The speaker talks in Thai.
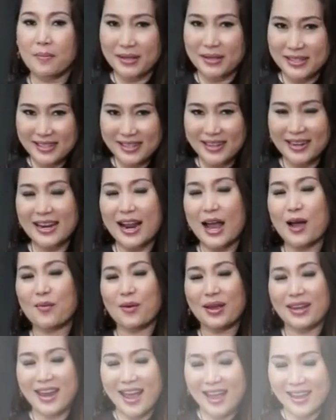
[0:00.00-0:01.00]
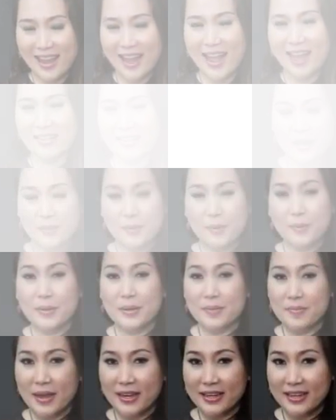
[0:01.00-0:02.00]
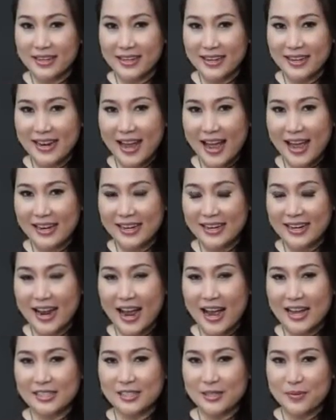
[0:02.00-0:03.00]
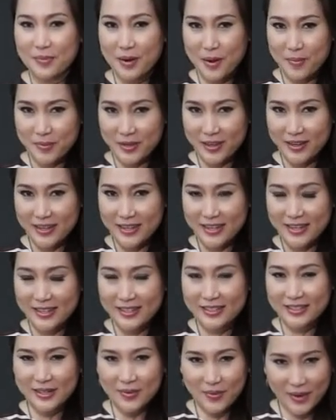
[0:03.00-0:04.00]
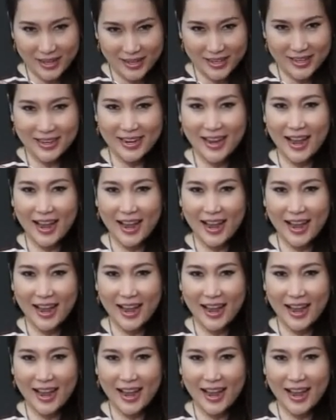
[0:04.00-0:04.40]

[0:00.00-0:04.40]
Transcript: พิจารณาไว้ได้ค่ะ แล้วพบกันใหม่ในเดือนหน้านะคะสำหรับเดือนนี้สวัสดี